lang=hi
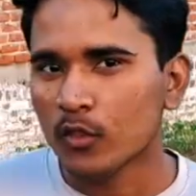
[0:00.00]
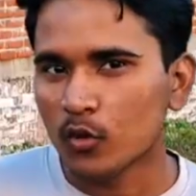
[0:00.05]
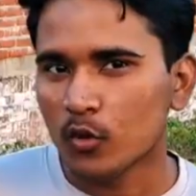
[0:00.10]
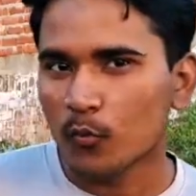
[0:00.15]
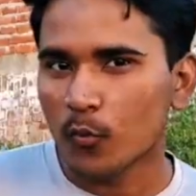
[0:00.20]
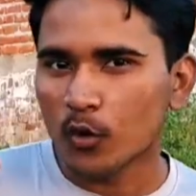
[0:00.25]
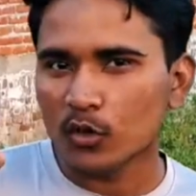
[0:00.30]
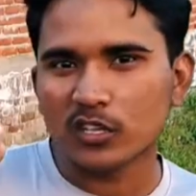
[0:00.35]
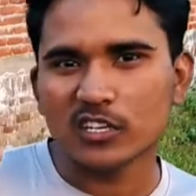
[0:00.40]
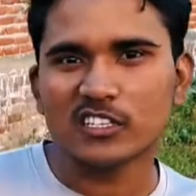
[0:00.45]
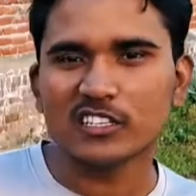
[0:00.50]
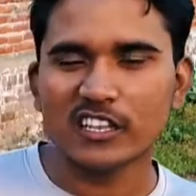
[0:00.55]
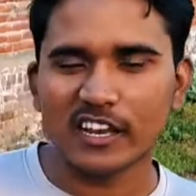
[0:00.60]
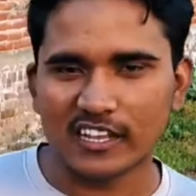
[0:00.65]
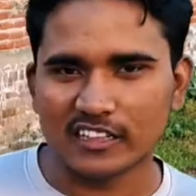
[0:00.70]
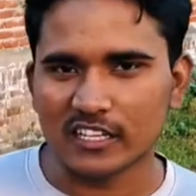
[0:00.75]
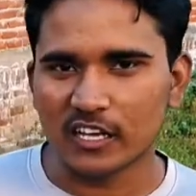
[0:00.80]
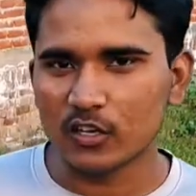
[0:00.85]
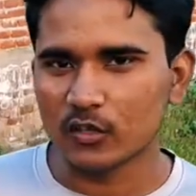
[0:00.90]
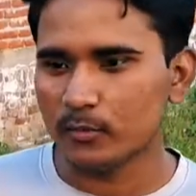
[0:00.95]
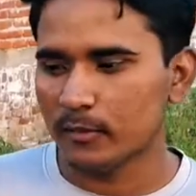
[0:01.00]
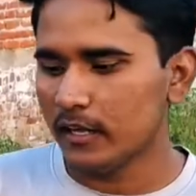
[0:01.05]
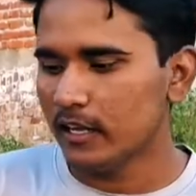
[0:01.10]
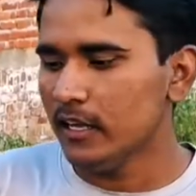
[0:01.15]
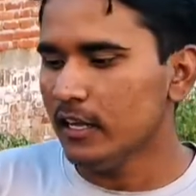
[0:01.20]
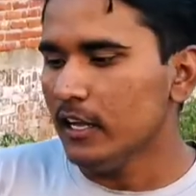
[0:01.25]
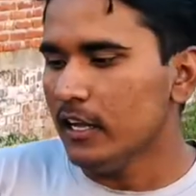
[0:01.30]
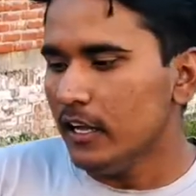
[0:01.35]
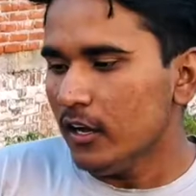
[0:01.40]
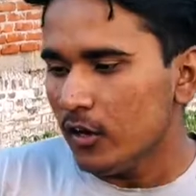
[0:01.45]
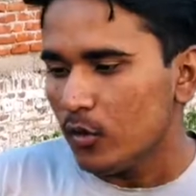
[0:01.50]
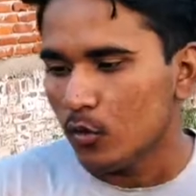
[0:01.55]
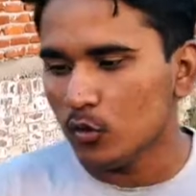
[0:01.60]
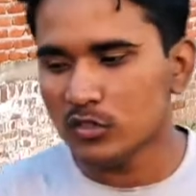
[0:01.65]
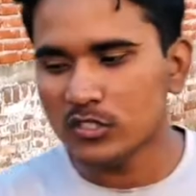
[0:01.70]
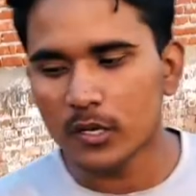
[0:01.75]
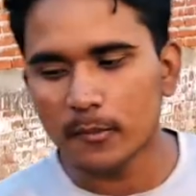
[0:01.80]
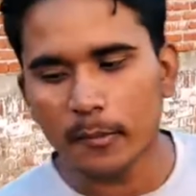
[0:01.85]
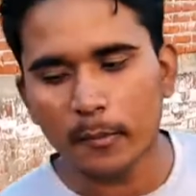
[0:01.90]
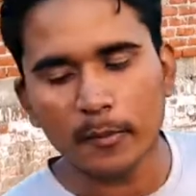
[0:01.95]
तो बहुत रिस्क रहता है उसमें
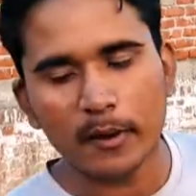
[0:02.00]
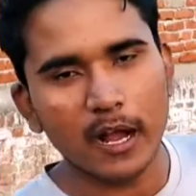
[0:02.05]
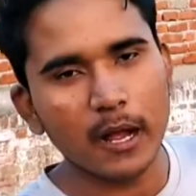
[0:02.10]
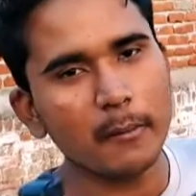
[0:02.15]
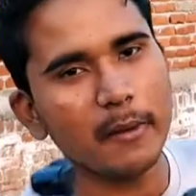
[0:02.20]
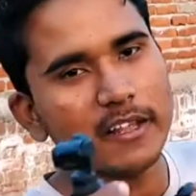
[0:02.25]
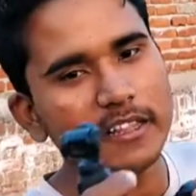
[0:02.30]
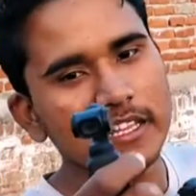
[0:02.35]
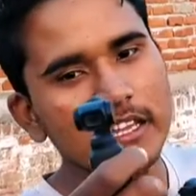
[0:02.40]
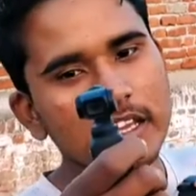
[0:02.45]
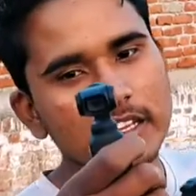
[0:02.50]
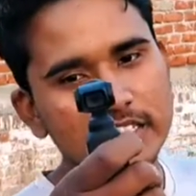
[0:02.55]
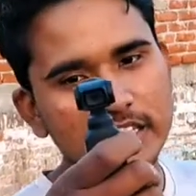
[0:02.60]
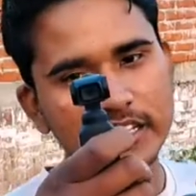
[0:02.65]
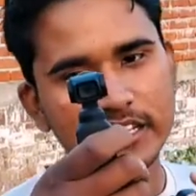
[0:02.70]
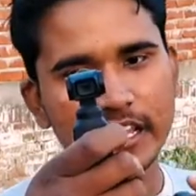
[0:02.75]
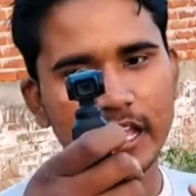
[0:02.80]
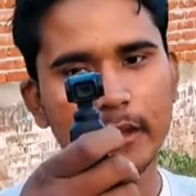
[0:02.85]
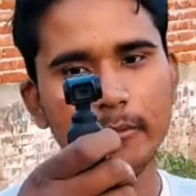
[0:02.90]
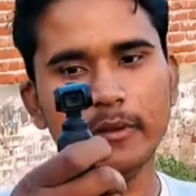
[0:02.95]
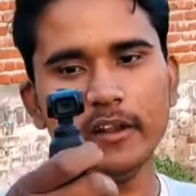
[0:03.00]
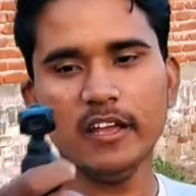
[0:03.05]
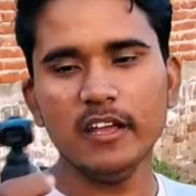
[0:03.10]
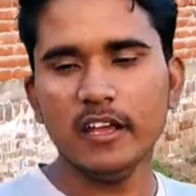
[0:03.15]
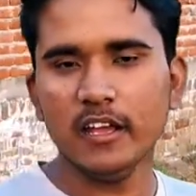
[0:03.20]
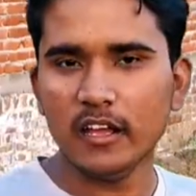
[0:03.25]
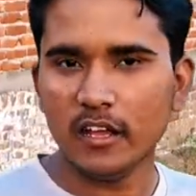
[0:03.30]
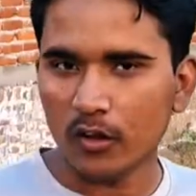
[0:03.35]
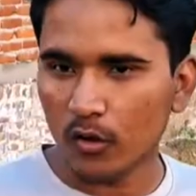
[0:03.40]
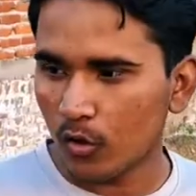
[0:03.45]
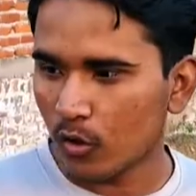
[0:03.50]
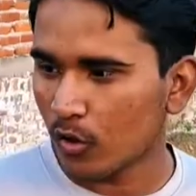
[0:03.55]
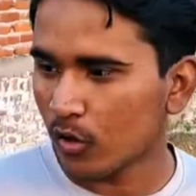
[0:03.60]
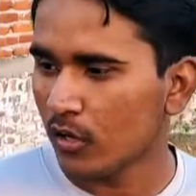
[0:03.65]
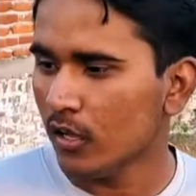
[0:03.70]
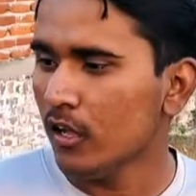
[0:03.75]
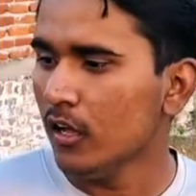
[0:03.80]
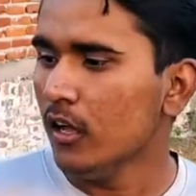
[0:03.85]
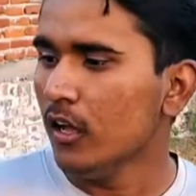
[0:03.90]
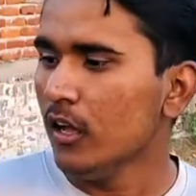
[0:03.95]
उस समय पर काम आते हैं ऐसे ही कैमरे और